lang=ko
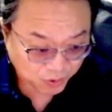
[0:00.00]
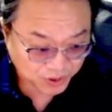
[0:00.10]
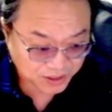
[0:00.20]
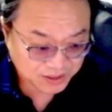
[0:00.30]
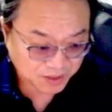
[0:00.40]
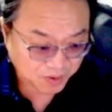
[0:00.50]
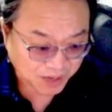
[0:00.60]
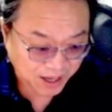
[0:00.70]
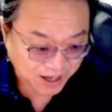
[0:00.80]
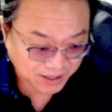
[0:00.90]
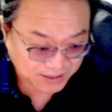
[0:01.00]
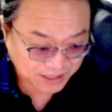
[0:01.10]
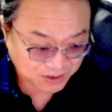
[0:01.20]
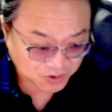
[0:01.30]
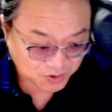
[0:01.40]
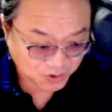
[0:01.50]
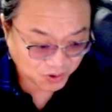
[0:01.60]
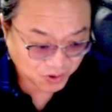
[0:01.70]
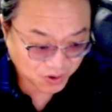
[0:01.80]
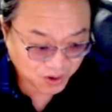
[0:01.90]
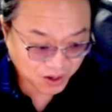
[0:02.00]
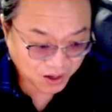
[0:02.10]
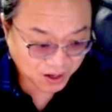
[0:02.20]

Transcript: 외국인이 제법 강하게 사주고,